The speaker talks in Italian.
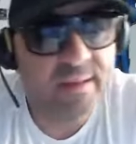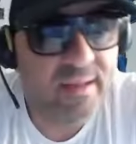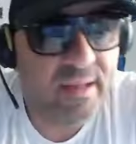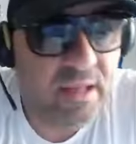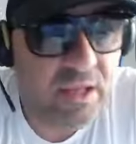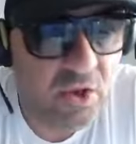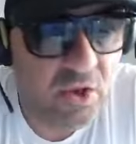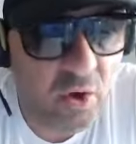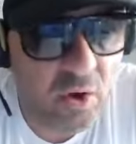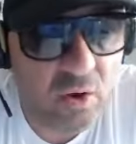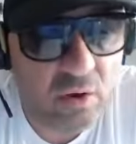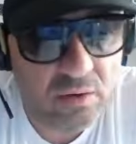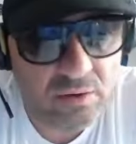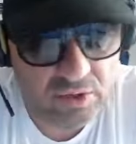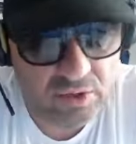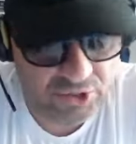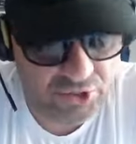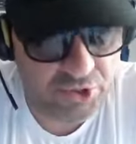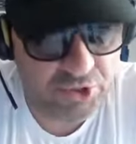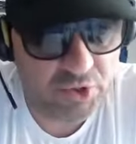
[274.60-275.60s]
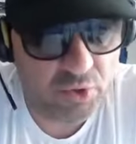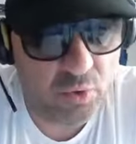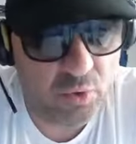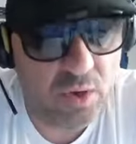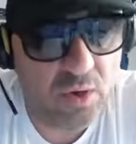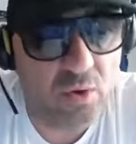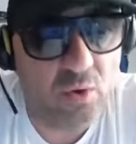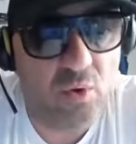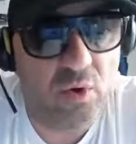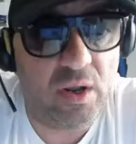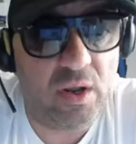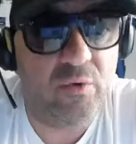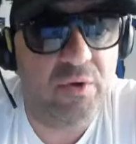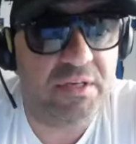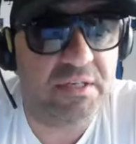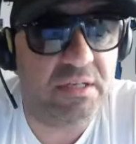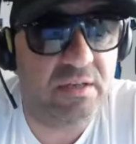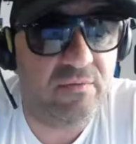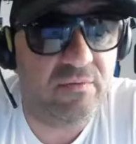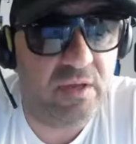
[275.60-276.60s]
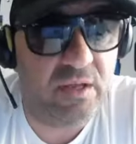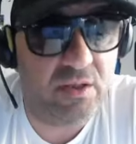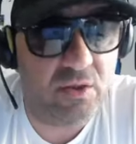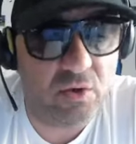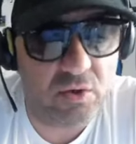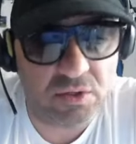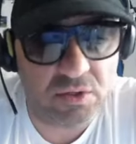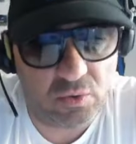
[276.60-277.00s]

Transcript: io, e ci sono ancora questi video,